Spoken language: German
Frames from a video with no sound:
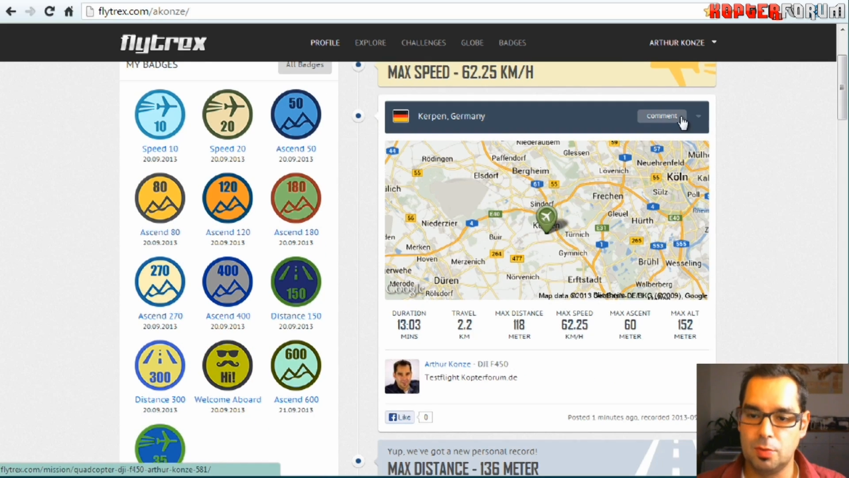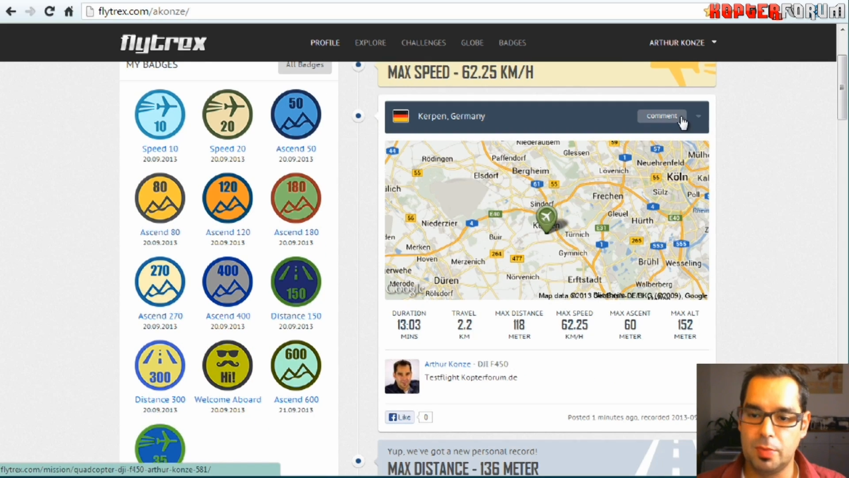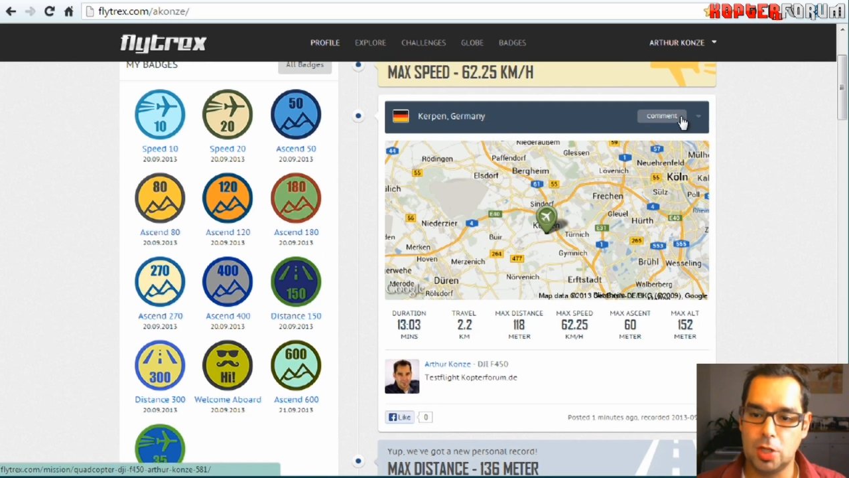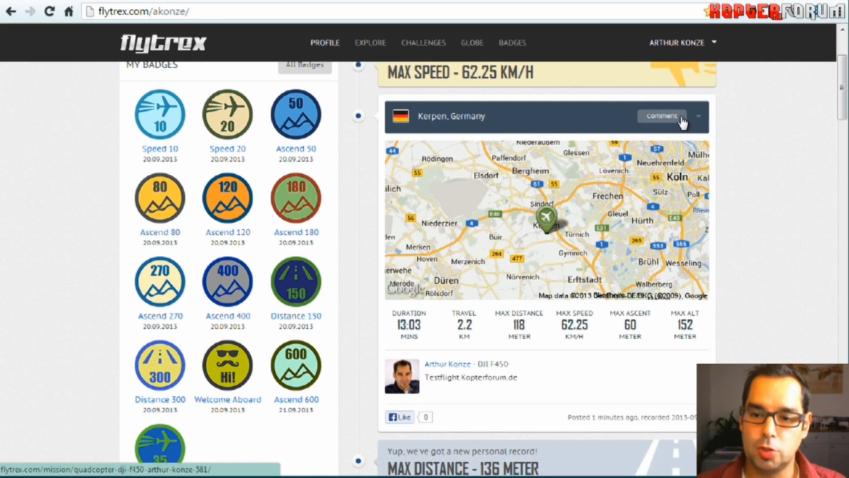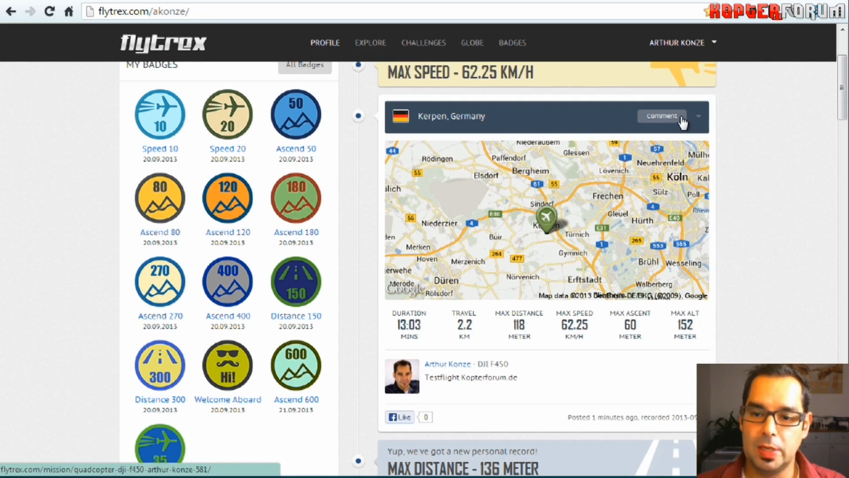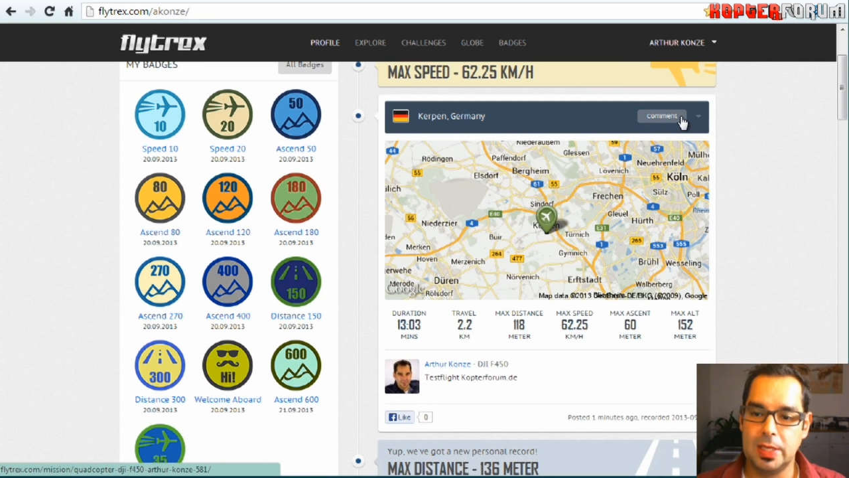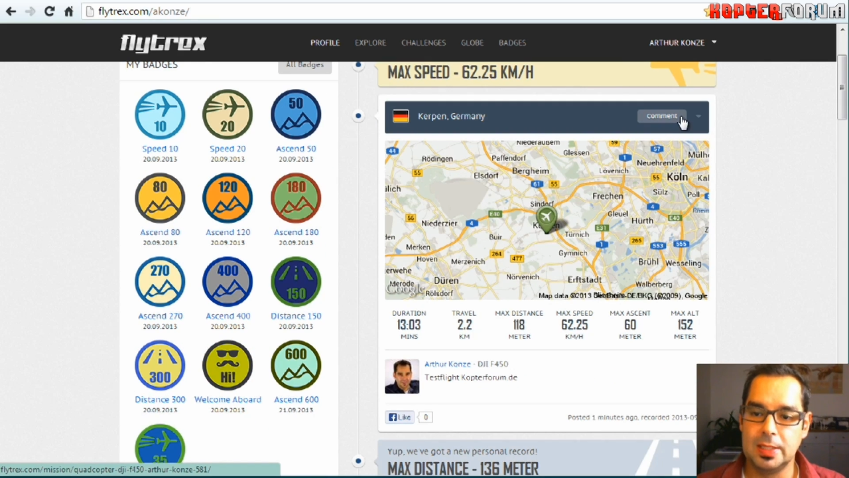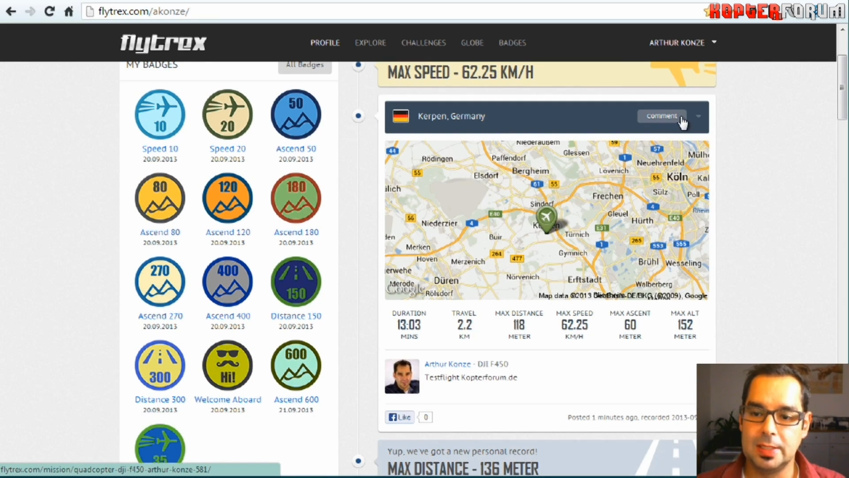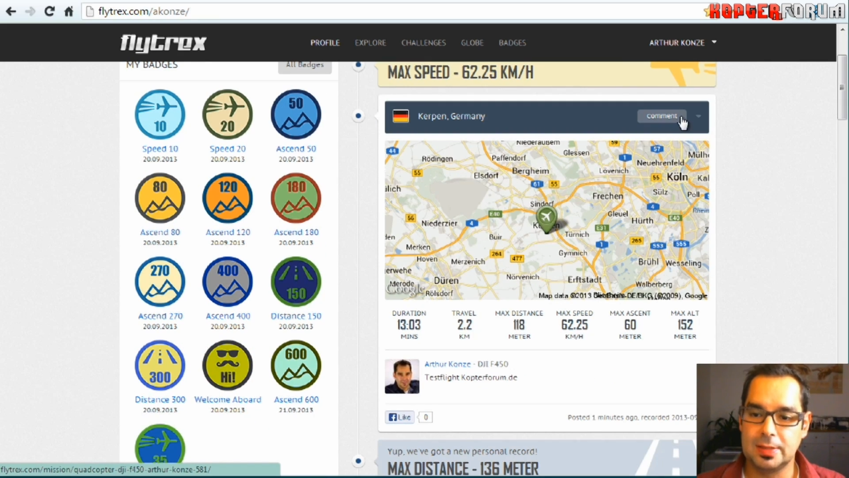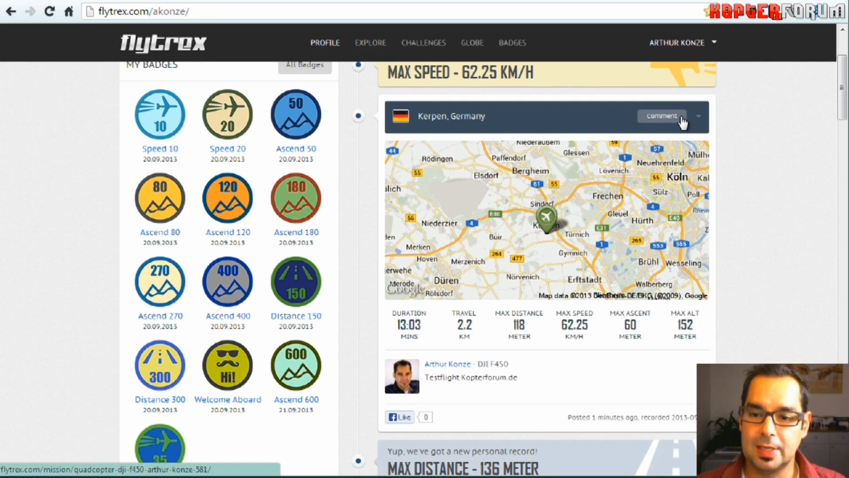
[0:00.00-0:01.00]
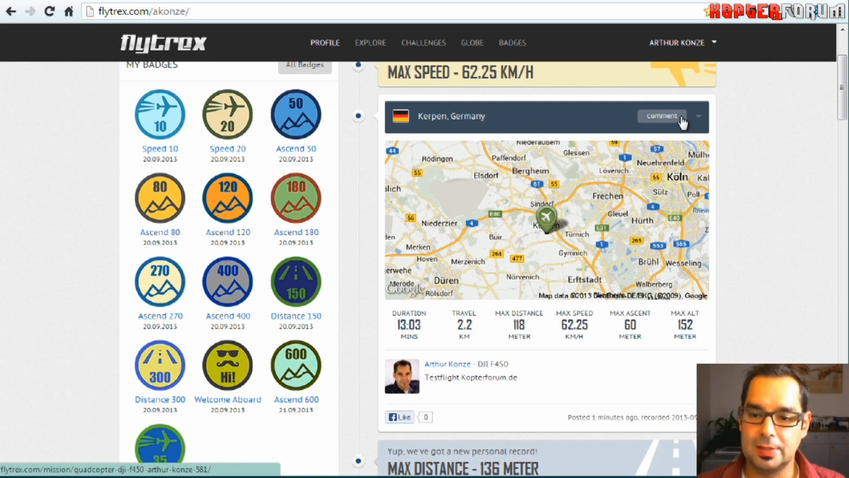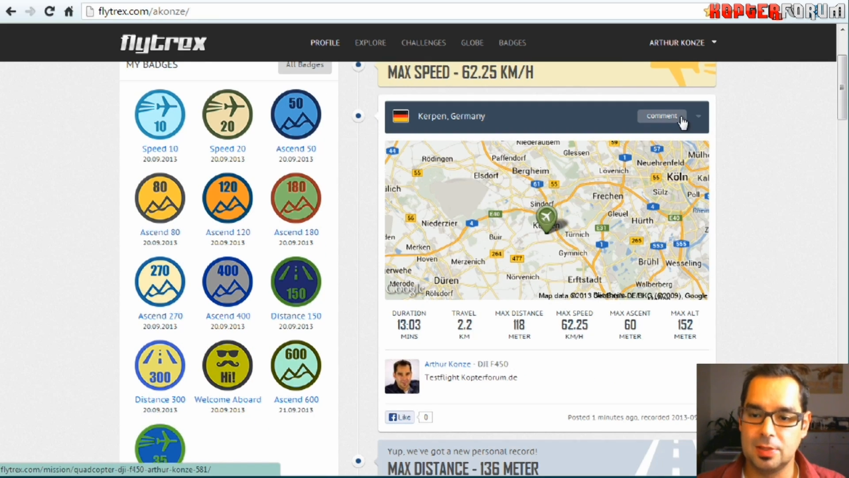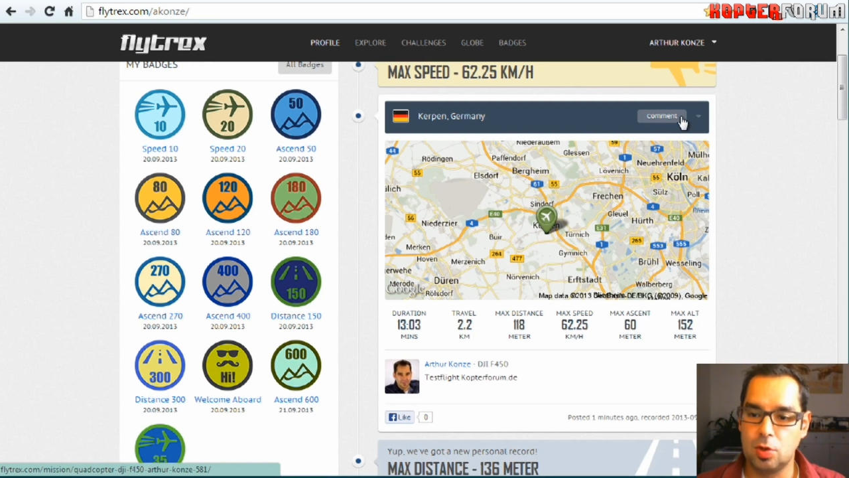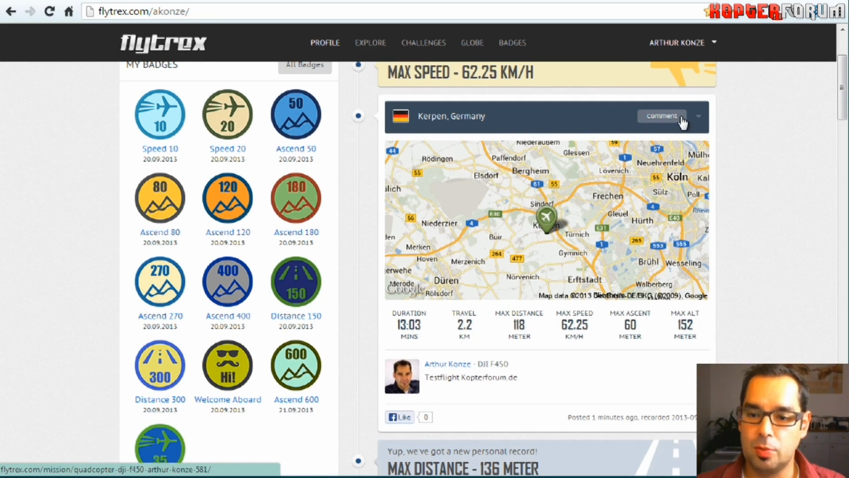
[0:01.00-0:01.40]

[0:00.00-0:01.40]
zum Beispiel hier das Ganze